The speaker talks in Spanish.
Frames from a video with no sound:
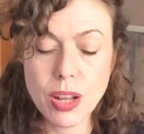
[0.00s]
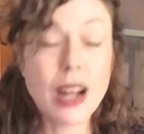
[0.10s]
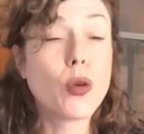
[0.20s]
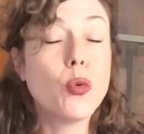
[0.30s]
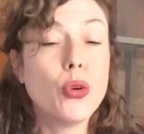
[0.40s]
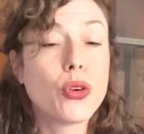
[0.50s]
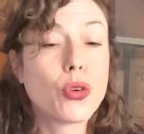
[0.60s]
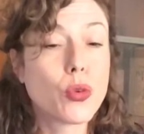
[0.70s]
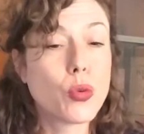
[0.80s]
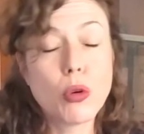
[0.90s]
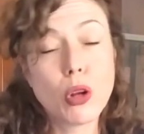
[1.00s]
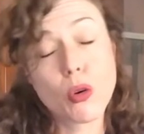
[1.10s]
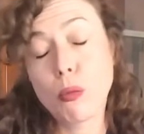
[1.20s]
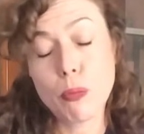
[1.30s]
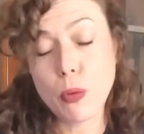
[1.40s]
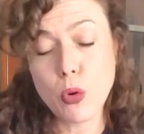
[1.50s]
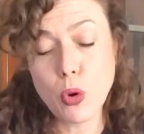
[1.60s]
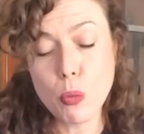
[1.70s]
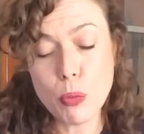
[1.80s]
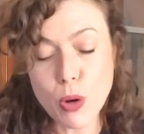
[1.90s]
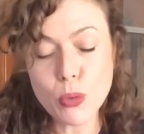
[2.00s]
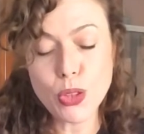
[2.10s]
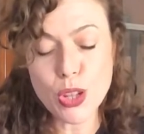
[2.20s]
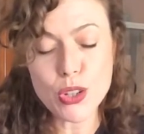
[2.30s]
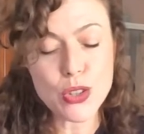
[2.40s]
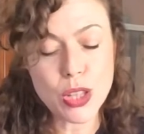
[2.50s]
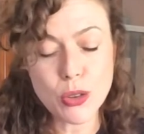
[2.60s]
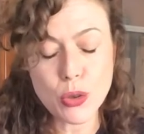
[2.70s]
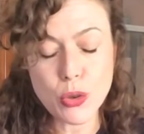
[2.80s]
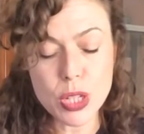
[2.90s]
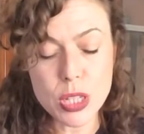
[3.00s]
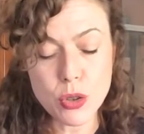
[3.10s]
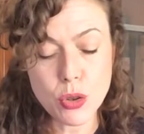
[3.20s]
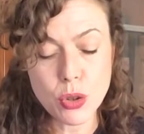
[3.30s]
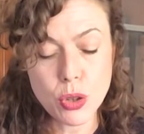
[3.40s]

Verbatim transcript: Alguno culpó a un Dios de todo esto.